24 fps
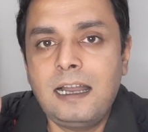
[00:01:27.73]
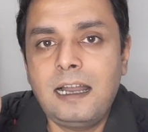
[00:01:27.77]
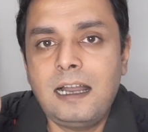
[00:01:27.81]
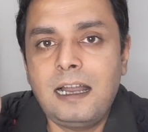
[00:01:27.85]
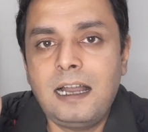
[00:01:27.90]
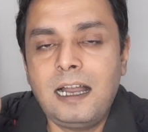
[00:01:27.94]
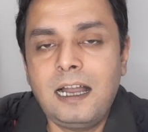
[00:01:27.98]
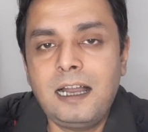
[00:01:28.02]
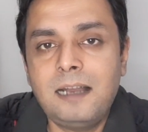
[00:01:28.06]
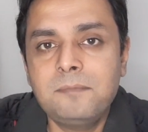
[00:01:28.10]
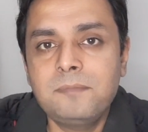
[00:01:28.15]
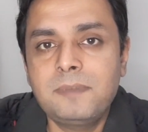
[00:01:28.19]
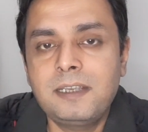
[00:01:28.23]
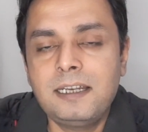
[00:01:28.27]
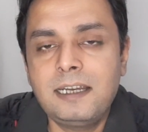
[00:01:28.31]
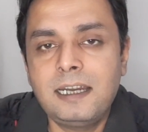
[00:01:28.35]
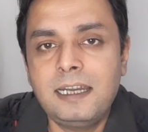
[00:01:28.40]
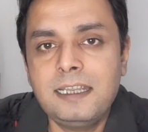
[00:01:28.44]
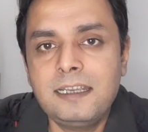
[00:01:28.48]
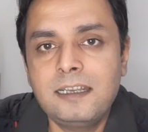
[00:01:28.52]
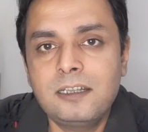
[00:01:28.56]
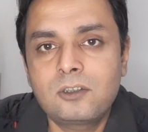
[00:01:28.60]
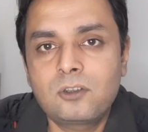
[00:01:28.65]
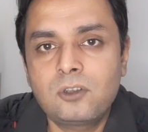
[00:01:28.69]
आम
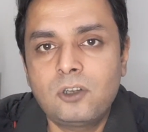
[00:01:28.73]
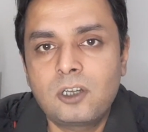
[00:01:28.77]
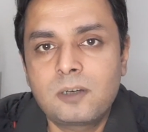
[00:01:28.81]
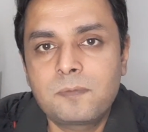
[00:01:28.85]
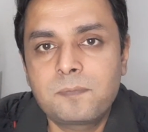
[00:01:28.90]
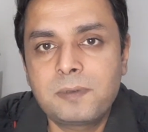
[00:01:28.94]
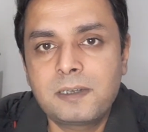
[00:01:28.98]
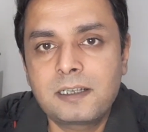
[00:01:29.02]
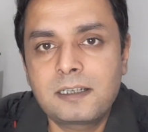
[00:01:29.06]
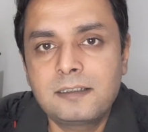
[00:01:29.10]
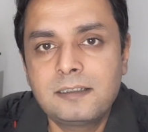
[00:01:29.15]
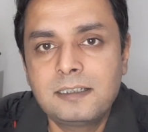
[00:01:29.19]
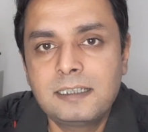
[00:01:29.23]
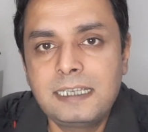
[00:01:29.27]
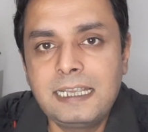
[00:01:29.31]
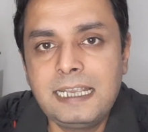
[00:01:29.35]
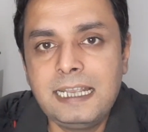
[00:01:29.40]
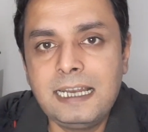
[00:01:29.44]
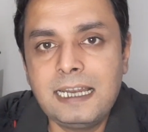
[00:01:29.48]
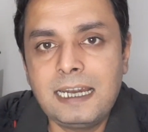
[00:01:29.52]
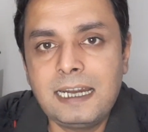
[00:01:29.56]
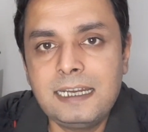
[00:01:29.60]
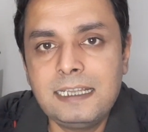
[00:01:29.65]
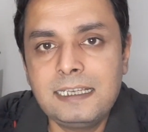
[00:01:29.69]
खिलाड़ी के तौर पर
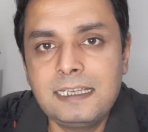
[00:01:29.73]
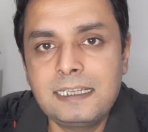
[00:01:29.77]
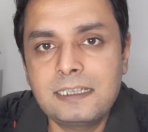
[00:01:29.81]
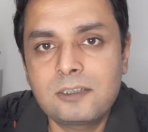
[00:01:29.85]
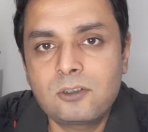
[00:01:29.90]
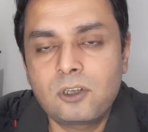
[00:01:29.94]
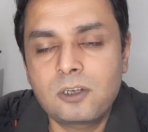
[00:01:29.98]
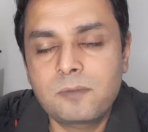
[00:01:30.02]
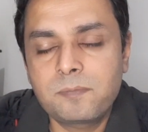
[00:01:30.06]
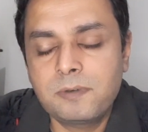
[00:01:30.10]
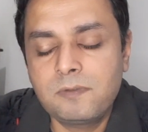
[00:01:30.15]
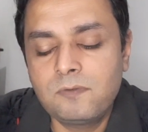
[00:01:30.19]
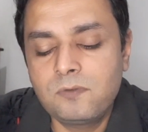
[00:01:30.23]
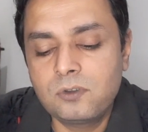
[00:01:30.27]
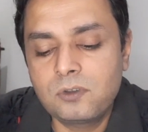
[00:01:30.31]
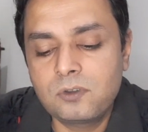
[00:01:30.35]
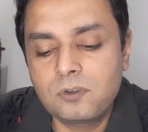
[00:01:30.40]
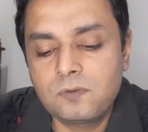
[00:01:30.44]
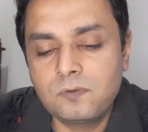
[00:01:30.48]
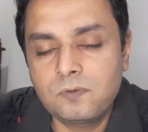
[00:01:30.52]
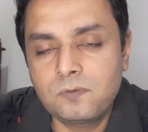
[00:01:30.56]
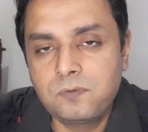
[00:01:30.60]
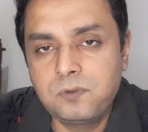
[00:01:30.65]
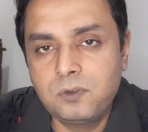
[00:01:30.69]
खिलाड़ी के तौर पर वो
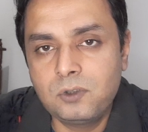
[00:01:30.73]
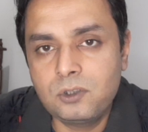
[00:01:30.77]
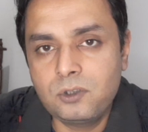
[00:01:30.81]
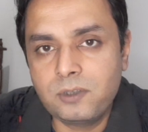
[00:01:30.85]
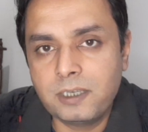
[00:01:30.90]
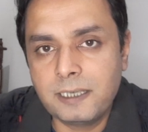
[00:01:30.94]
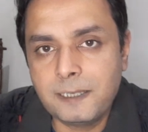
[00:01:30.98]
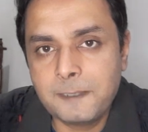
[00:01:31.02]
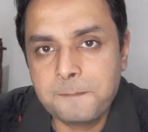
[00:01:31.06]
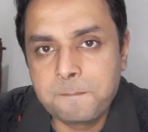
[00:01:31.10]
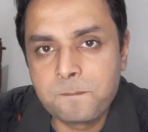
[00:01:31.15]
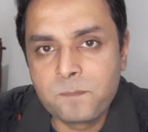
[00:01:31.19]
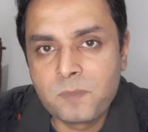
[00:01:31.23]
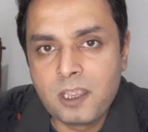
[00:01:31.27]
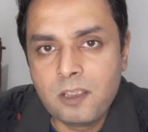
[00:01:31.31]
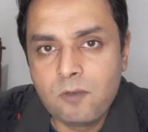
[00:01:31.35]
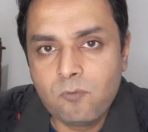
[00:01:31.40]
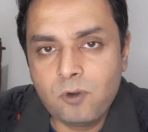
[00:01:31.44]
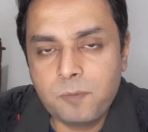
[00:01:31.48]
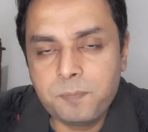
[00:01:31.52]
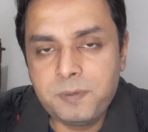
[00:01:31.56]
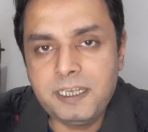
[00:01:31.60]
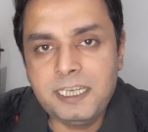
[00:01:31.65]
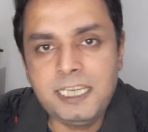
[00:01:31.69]
लोग वो जो है
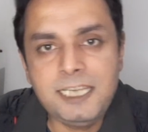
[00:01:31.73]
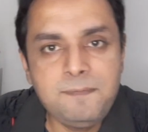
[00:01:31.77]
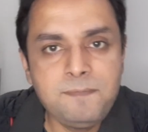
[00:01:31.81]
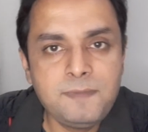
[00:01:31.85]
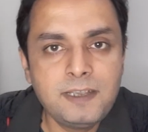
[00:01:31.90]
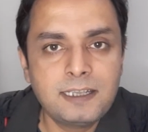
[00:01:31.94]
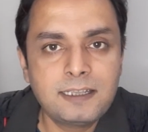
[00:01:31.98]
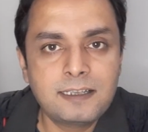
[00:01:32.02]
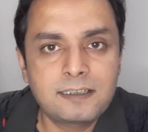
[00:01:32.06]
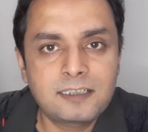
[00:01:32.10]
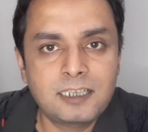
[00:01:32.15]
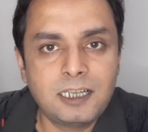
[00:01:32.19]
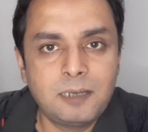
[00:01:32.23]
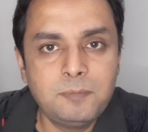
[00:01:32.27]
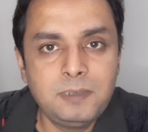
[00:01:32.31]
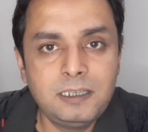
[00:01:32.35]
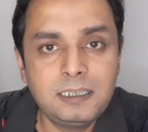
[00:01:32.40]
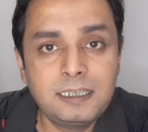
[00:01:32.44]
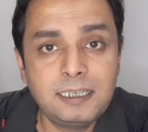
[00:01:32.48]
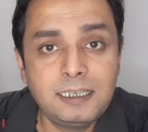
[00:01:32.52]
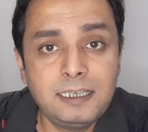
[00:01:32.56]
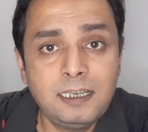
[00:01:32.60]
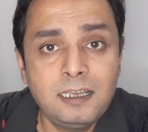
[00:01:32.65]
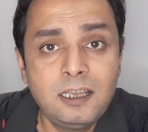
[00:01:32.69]
वो अपनी टीम के अंदर
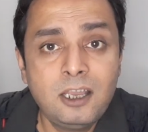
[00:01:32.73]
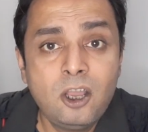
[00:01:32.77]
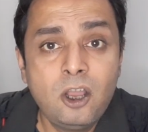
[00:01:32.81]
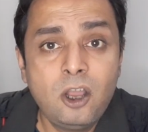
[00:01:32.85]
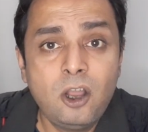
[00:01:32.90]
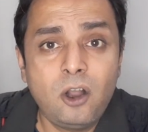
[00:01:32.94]
शामिल थे